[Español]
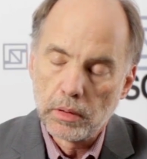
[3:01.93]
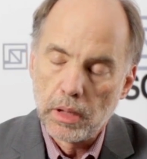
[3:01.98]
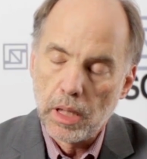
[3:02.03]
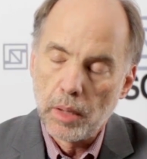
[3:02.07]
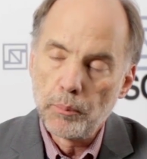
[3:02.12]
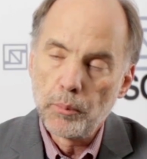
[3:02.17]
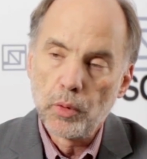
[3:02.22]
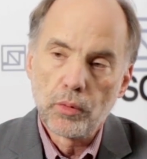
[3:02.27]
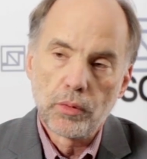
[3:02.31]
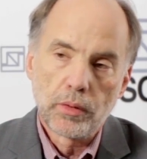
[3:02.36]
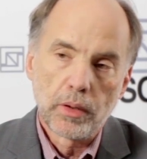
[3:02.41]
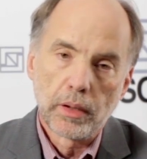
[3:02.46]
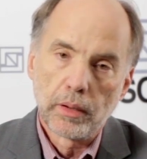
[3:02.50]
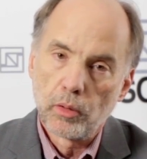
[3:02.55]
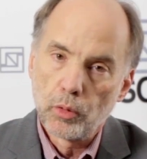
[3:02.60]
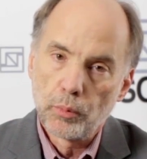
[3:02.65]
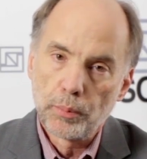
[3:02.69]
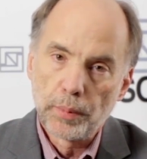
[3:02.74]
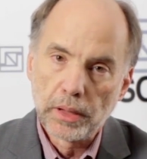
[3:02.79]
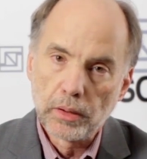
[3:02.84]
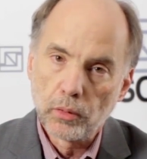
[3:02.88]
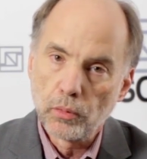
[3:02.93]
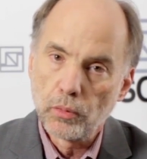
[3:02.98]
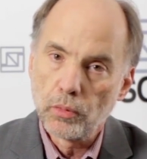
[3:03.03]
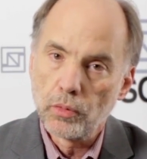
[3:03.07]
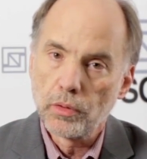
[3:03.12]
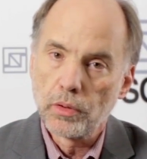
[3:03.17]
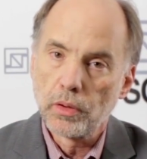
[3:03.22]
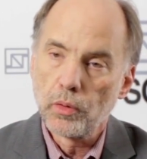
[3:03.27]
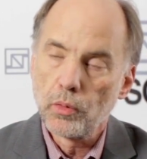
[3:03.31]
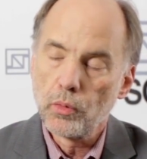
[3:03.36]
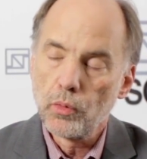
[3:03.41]
cambios en los
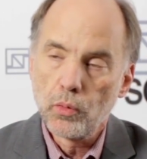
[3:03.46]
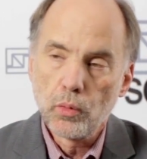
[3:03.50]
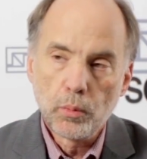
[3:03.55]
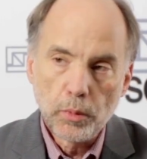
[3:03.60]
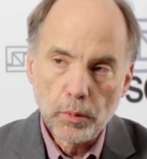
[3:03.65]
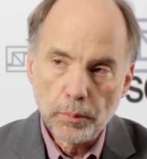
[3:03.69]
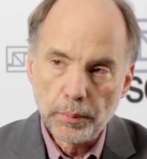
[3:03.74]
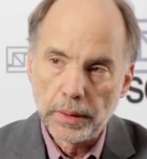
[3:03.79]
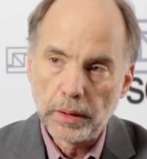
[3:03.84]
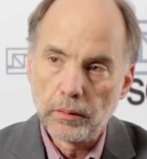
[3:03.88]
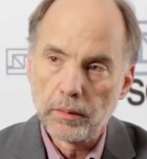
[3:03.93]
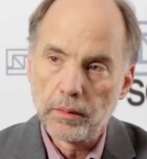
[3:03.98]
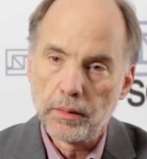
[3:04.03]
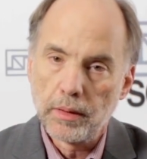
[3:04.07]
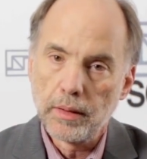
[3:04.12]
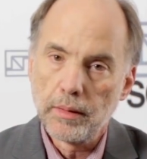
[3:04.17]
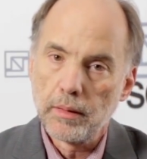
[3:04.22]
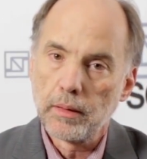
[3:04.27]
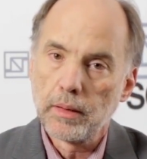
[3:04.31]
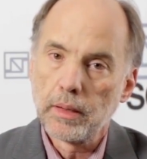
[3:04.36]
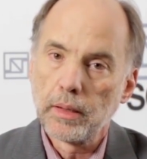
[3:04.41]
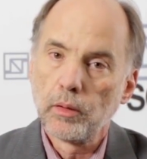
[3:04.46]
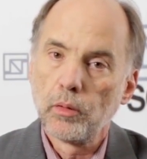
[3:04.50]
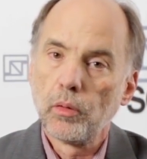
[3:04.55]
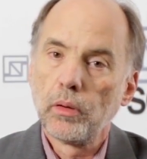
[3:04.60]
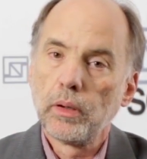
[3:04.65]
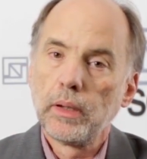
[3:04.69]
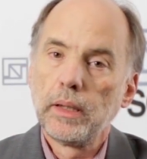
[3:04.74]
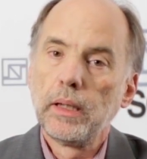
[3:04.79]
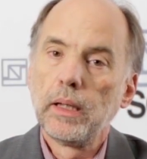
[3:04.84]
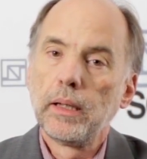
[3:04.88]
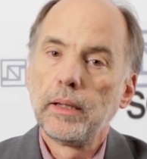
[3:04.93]
patrones de consumo, pero ciencia,
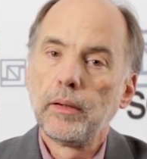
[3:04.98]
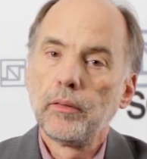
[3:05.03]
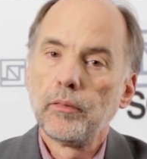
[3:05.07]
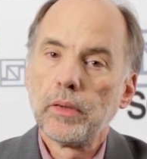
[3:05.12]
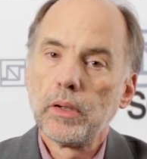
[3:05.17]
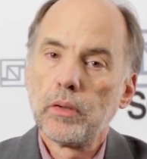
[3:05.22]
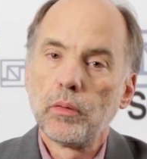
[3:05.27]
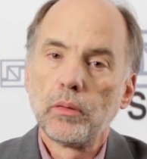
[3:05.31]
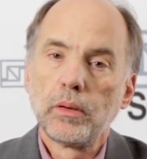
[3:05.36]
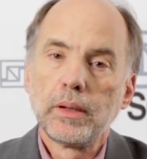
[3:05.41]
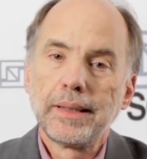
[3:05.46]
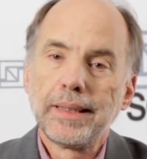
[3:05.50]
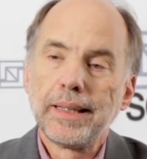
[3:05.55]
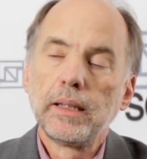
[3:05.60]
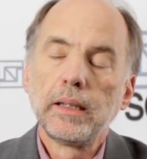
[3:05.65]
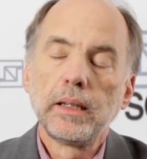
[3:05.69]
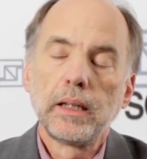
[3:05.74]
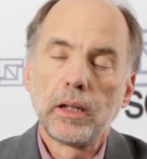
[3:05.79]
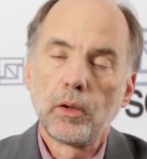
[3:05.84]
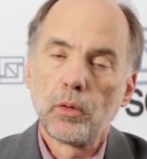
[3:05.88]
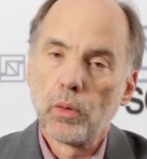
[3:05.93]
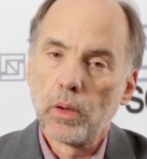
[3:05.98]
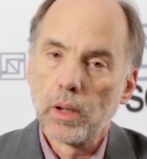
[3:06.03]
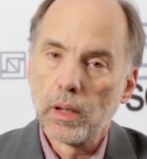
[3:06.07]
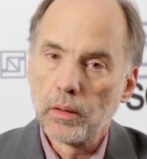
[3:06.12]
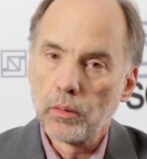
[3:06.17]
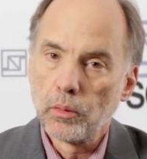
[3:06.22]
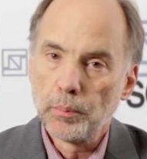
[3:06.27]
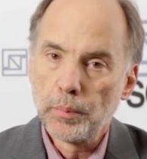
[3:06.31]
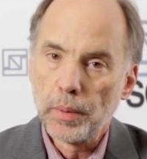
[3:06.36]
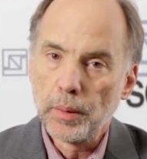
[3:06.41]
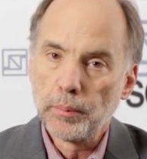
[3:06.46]
tecnología e innovación tiene que
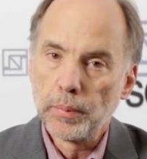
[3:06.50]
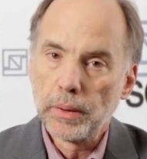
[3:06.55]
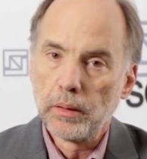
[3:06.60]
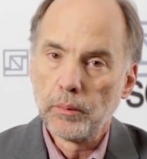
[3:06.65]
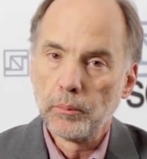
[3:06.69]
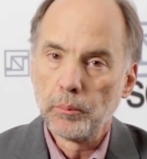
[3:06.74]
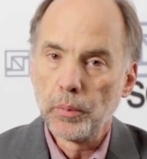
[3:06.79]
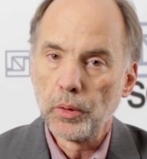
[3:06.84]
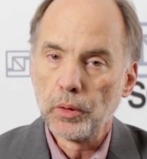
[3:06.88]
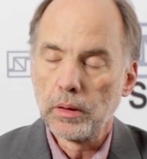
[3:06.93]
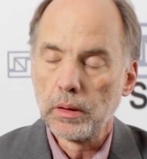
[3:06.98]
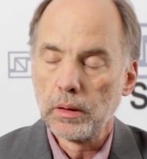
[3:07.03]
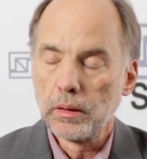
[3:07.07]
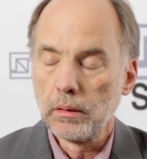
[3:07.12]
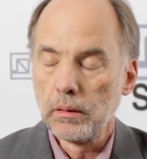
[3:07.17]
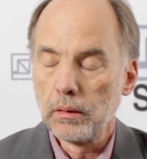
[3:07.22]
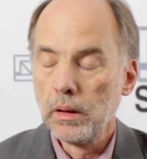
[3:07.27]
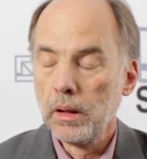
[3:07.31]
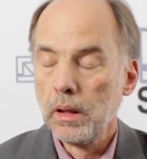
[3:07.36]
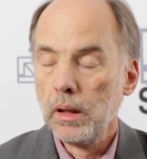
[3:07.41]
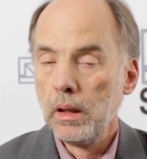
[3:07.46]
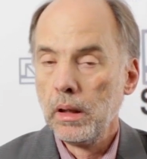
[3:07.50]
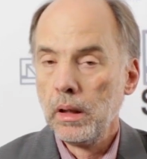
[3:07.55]
jugar un papel importante.